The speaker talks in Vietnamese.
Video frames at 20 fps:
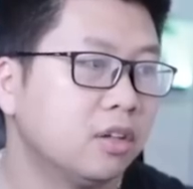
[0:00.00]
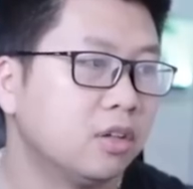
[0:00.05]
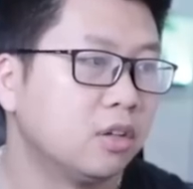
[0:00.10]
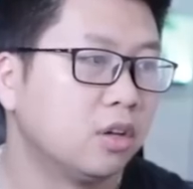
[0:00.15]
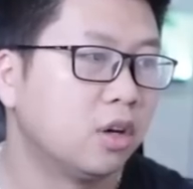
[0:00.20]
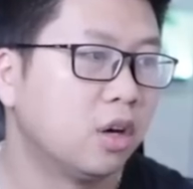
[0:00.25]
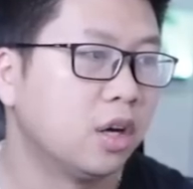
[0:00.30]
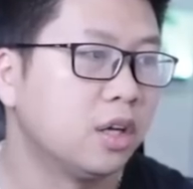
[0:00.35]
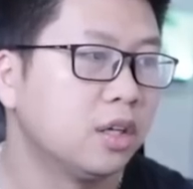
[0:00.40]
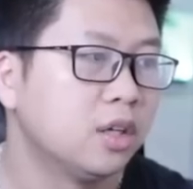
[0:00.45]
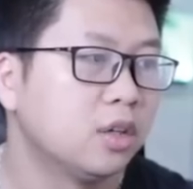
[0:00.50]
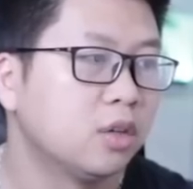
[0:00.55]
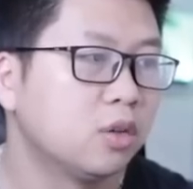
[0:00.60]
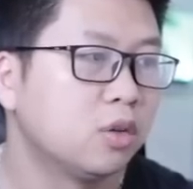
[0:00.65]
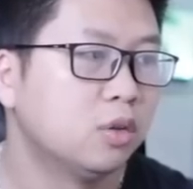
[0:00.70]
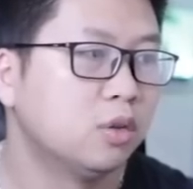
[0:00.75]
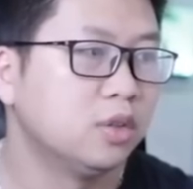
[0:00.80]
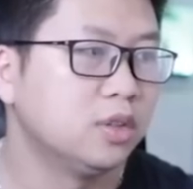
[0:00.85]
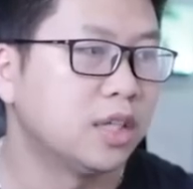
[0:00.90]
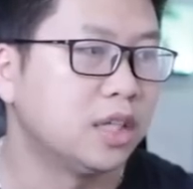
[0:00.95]
Rồi,
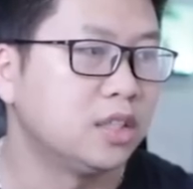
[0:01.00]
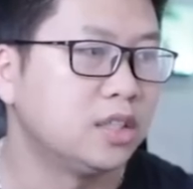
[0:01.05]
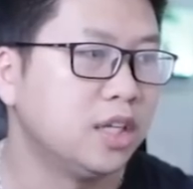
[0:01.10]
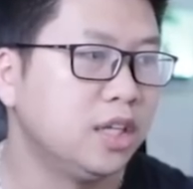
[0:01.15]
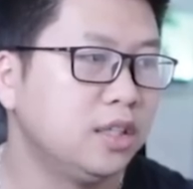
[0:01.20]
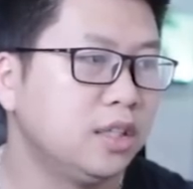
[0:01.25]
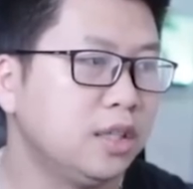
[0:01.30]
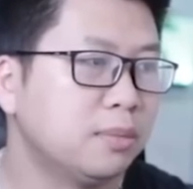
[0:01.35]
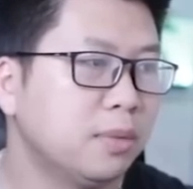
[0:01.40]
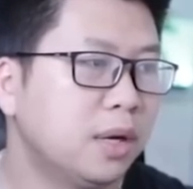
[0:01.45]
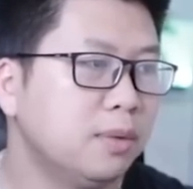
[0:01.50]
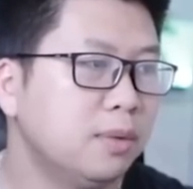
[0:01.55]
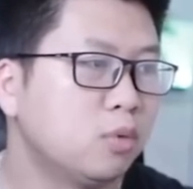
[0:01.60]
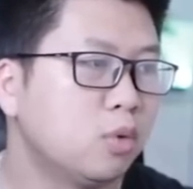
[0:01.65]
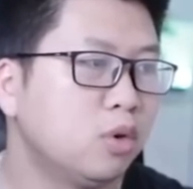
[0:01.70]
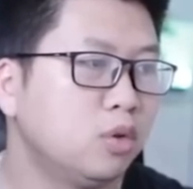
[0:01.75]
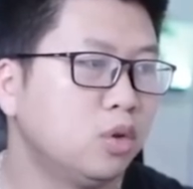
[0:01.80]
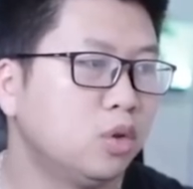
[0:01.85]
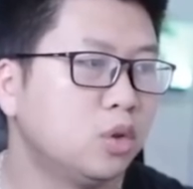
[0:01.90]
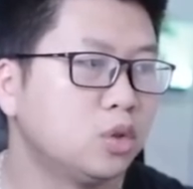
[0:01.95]
khu vực nhà chính thì bơm
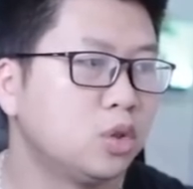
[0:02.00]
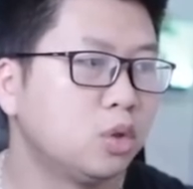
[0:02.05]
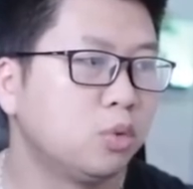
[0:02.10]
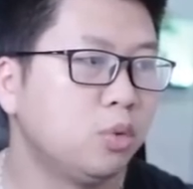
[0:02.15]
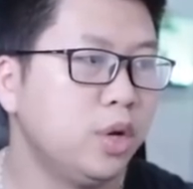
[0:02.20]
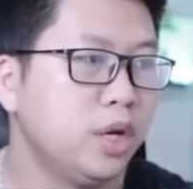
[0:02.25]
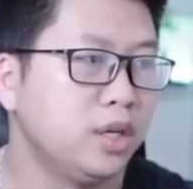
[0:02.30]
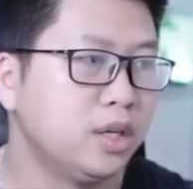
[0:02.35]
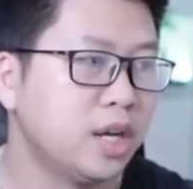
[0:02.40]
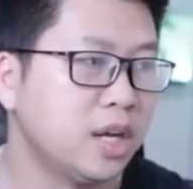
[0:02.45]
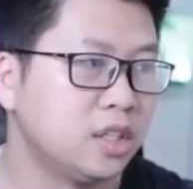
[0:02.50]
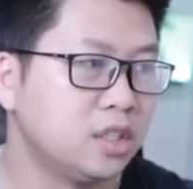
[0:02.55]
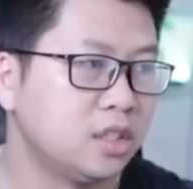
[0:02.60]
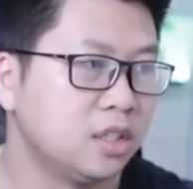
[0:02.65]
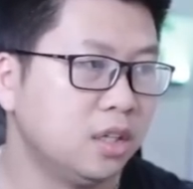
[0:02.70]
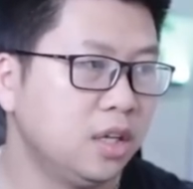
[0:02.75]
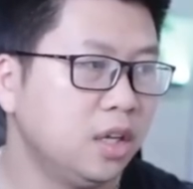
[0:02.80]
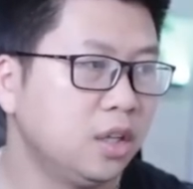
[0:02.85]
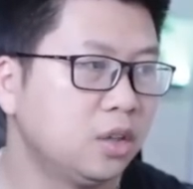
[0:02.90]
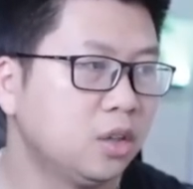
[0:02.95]
cuồng nội cho Queen để
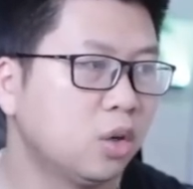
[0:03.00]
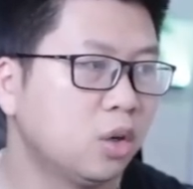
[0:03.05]
xử lý